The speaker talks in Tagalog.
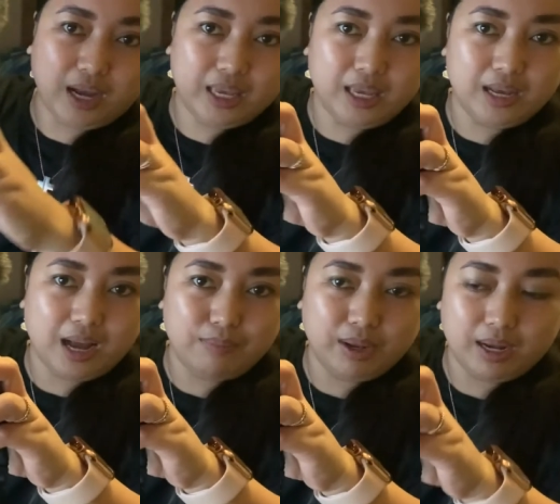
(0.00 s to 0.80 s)
aking
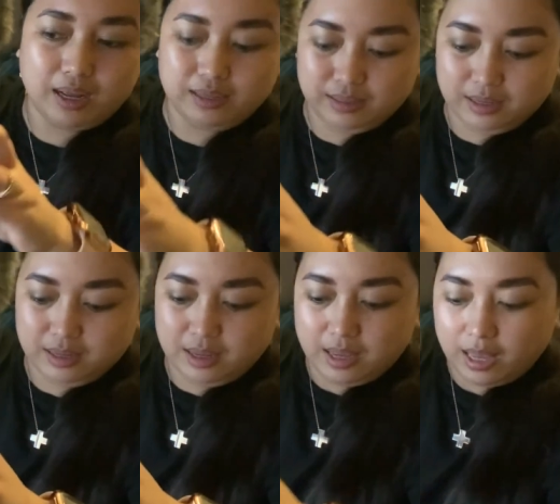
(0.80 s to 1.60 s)
camera
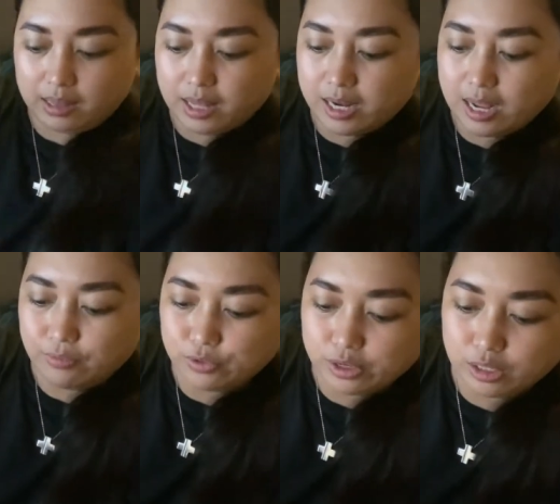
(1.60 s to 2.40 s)
And then,
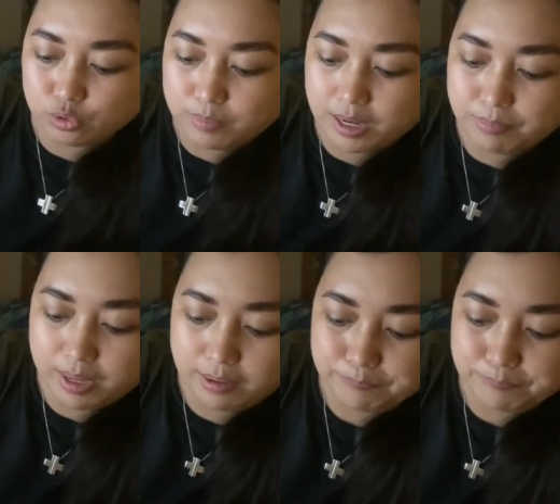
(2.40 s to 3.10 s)
after nito mga be,